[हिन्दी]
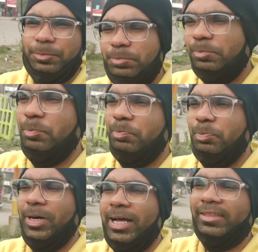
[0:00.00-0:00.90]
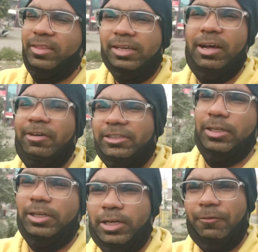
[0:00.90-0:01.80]
बेहतरीन हवा
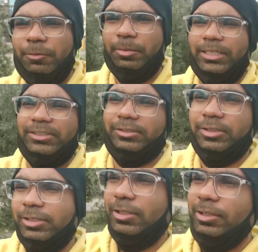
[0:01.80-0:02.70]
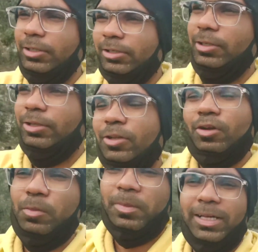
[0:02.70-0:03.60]
चल रही है काफ़ी मस्त
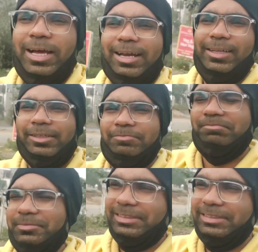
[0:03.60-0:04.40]
मज़ा आ रहा है एकदम